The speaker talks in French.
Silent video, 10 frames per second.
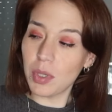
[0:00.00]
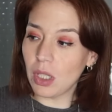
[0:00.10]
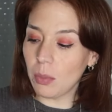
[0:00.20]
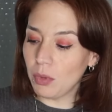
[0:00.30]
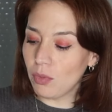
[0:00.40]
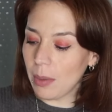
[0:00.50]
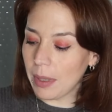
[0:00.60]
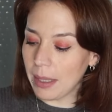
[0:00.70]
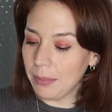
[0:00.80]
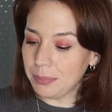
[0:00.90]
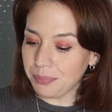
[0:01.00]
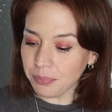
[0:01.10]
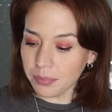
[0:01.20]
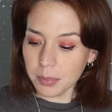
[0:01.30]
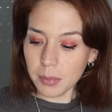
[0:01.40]
J'ai dormi tout l'après-midi.
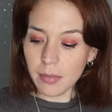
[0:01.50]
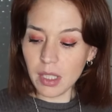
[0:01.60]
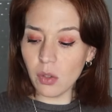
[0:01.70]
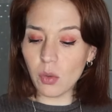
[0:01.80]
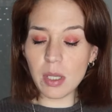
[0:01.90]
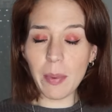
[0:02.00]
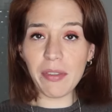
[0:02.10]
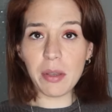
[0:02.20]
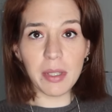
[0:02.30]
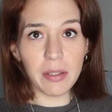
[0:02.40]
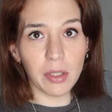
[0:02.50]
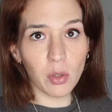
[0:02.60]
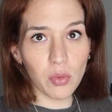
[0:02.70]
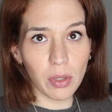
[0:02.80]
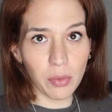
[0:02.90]
Donc, j'ai pas filmé les vidéos
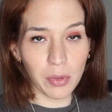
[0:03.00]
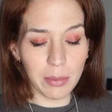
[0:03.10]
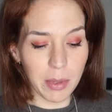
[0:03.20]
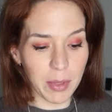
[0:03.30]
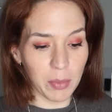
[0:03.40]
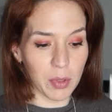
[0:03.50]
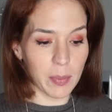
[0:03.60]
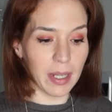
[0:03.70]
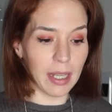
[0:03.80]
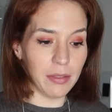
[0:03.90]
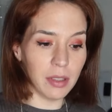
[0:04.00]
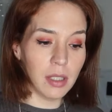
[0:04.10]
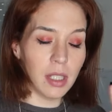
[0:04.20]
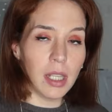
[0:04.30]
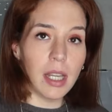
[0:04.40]
que je voulais vous filmer, mais bon, c'est pas grave.
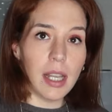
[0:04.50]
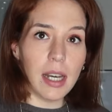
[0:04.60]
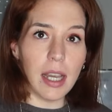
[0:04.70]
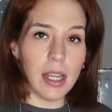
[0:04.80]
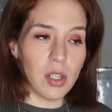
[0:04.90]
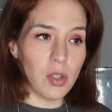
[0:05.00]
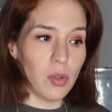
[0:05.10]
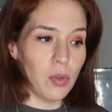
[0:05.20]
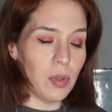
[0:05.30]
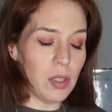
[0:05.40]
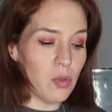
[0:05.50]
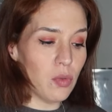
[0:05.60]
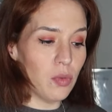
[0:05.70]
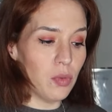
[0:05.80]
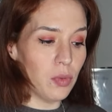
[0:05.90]
Là, je vais du
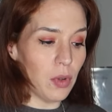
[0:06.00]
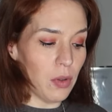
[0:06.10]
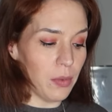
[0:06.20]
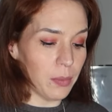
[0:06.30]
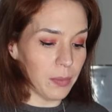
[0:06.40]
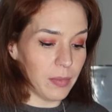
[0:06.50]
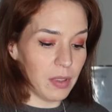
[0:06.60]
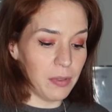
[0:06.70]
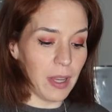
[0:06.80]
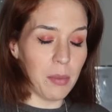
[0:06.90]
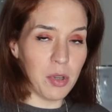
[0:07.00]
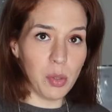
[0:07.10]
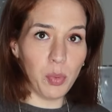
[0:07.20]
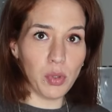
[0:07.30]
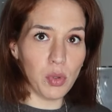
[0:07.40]
coup euh, faire à
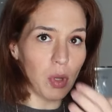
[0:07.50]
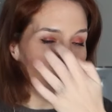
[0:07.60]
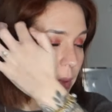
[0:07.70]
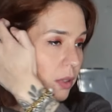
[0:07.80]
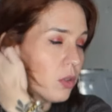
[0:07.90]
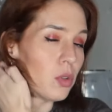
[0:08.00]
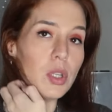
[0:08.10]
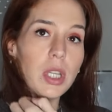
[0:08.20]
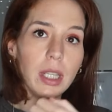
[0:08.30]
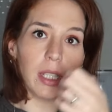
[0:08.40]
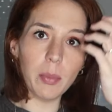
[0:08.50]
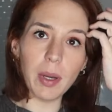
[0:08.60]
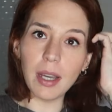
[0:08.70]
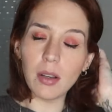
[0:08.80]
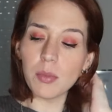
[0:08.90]
manger pour ce soir pendant que le chéri n'est
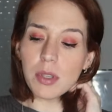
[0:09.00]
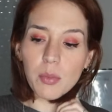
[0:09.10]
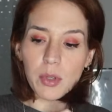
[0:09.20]
pas là, comme ça.